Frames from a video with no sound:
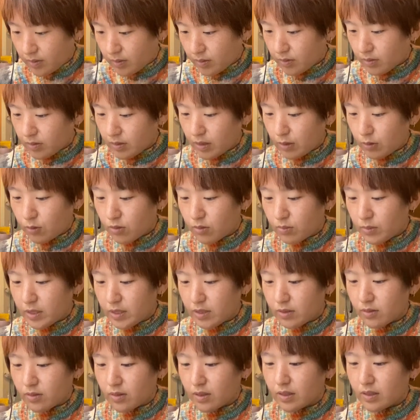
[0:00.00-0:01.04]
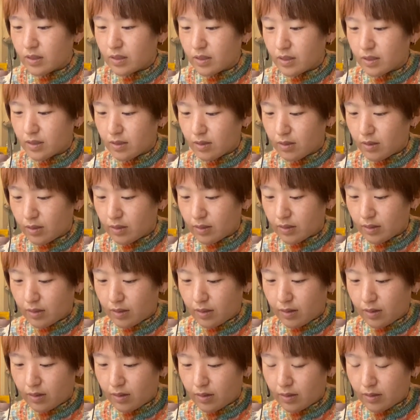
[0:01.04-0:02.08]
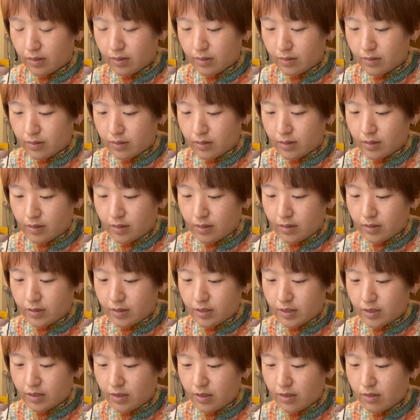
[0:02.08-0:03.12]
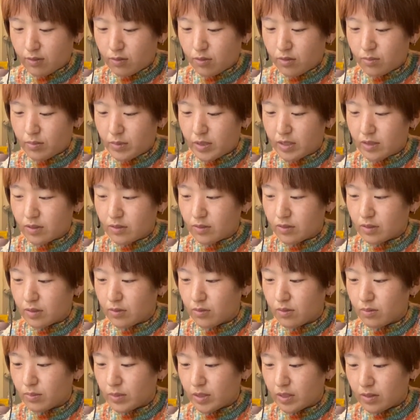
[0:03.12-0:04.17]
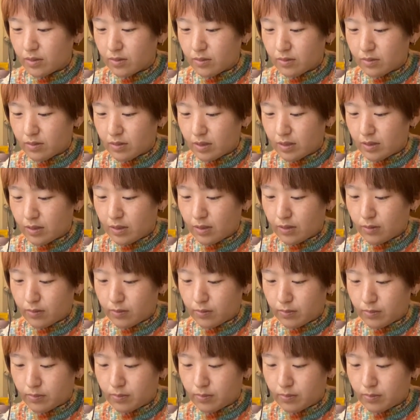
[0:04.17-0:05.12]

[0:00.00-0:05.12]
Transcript: これはコメントができなかったから違うコメントにコメントくれたの